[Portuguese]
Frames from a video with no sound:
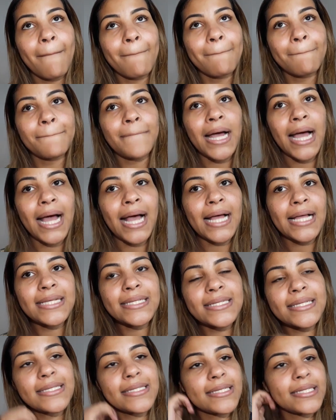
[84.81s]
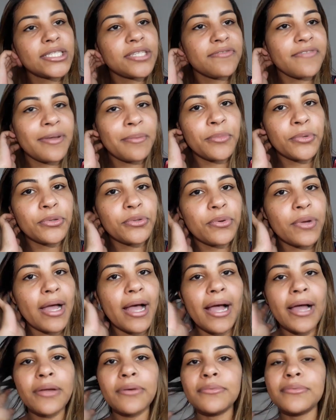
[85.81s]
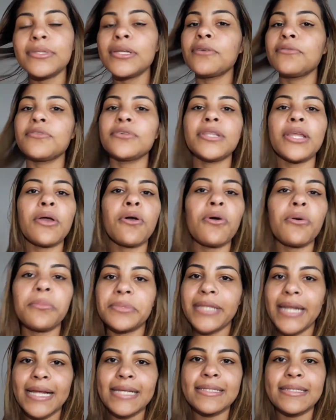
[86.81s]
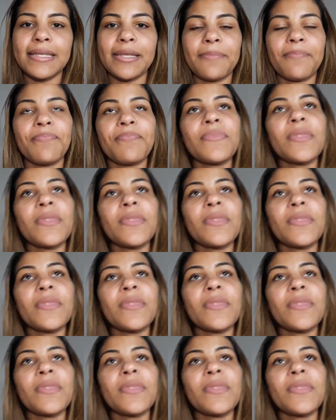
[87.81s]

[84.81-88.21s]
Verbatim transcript: mas se tiver muito caro, não vou ter como trazer.